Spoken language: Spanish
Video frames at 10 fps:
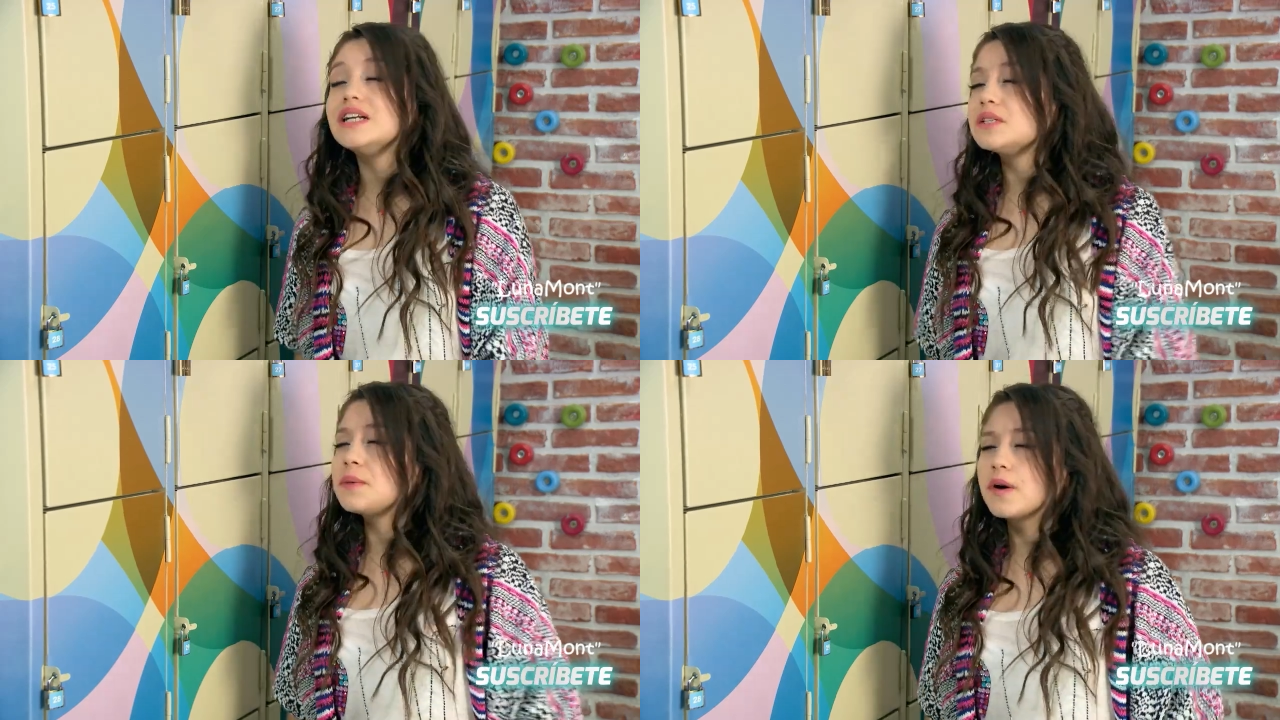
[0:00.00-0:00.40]

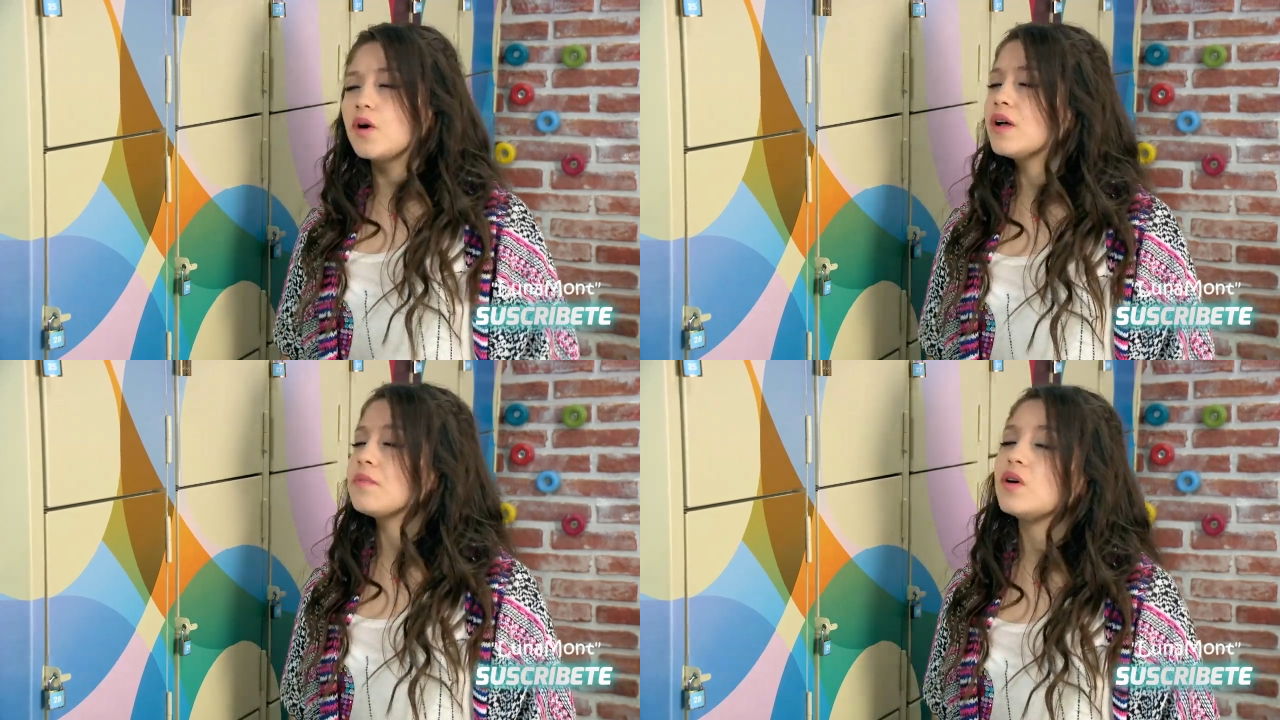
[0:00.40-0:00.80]
eres mi
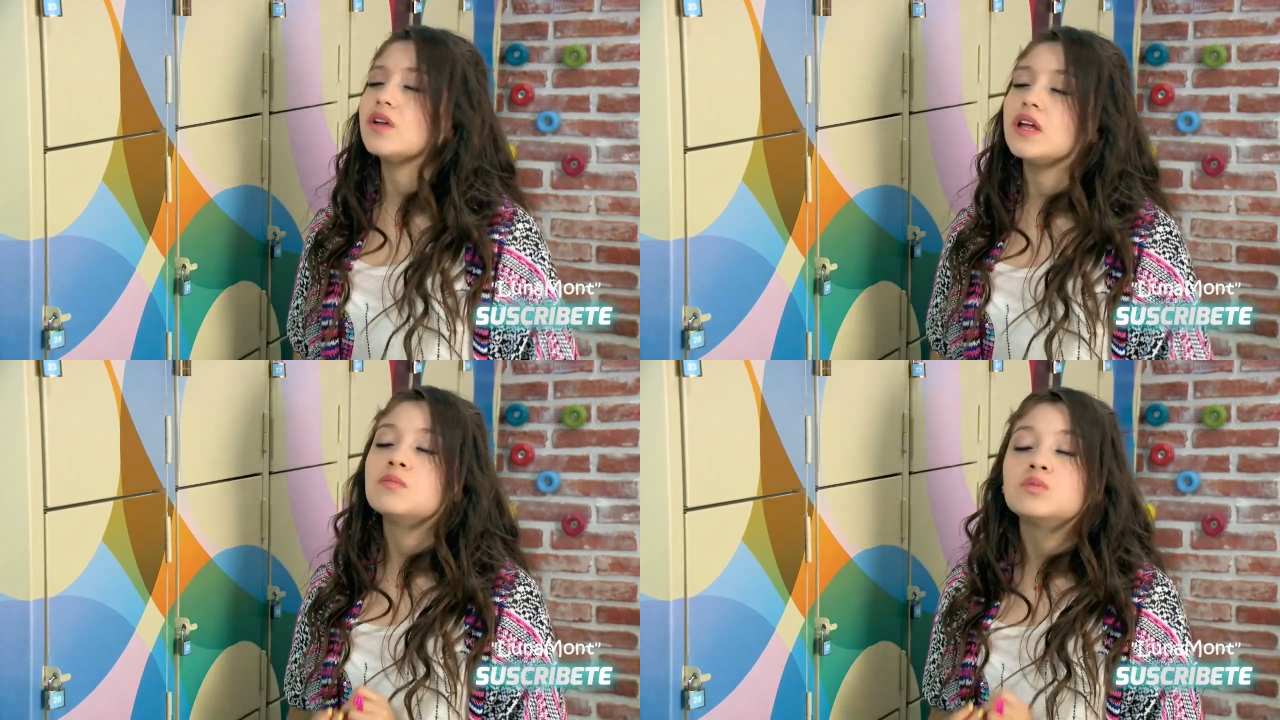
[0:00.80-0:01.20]
mejor amigo
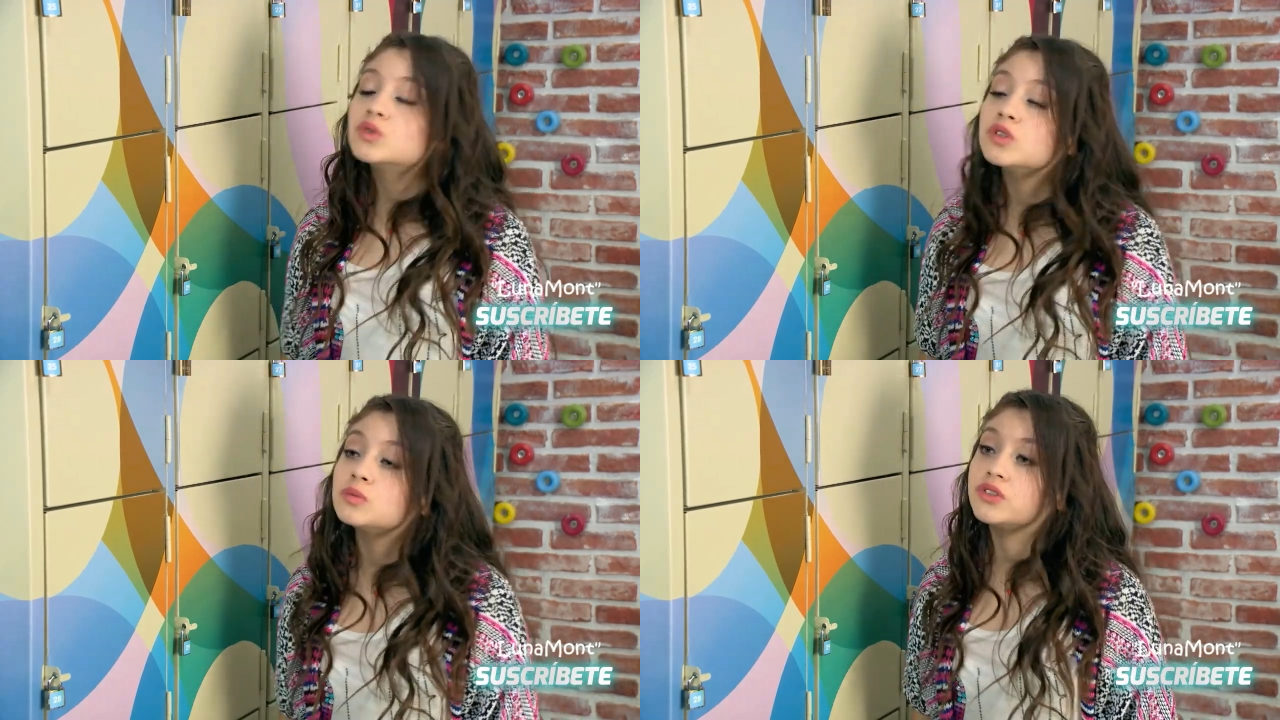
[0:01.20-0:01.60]
del
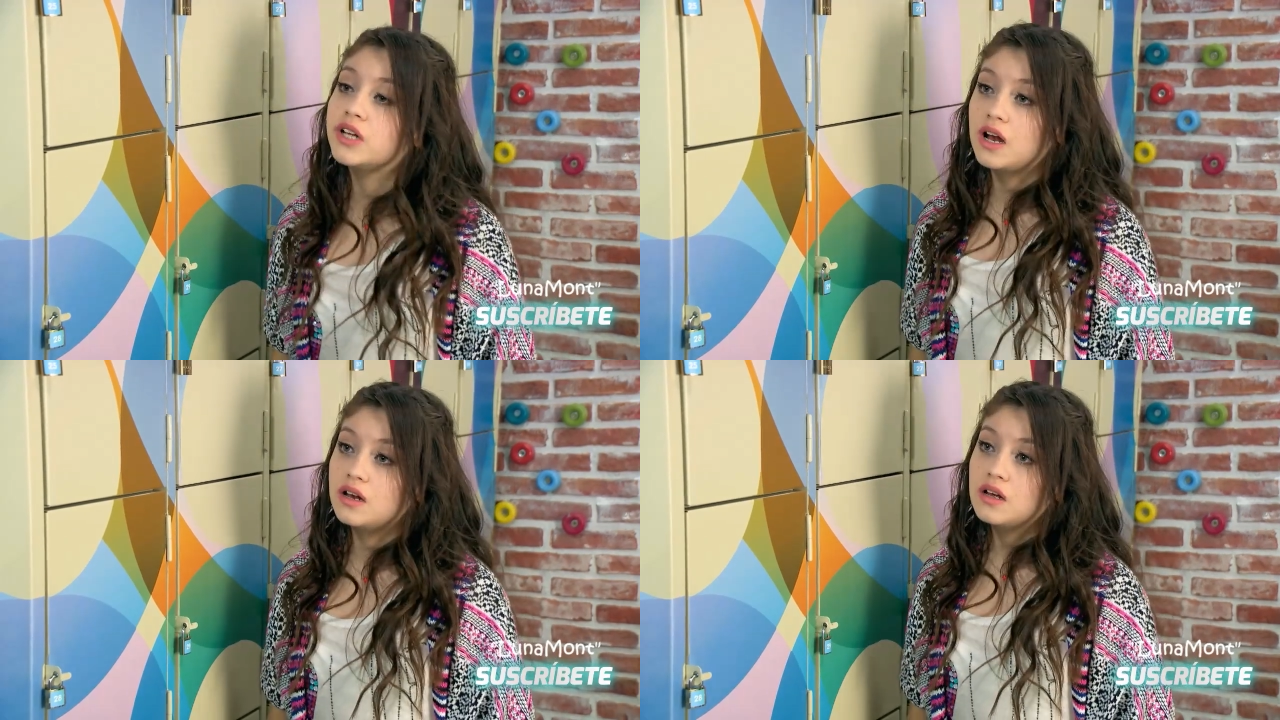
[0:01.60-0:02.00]
mundo
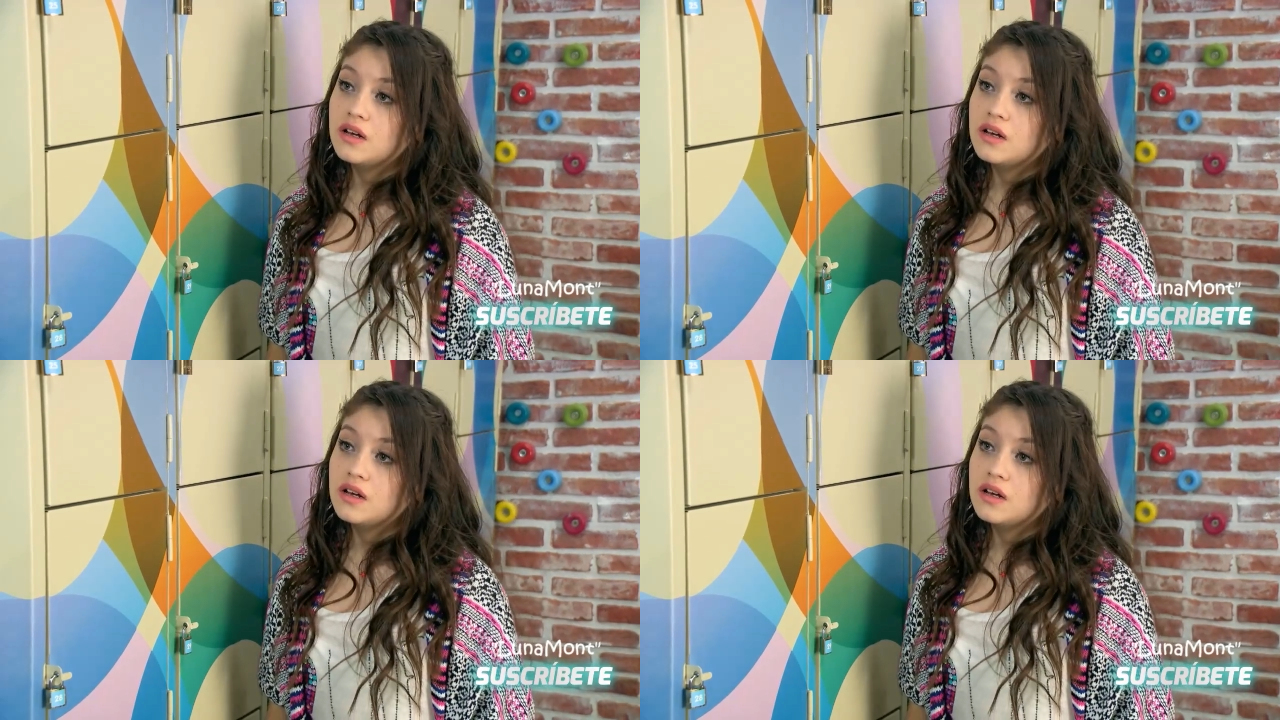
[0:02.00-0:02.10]
mundial.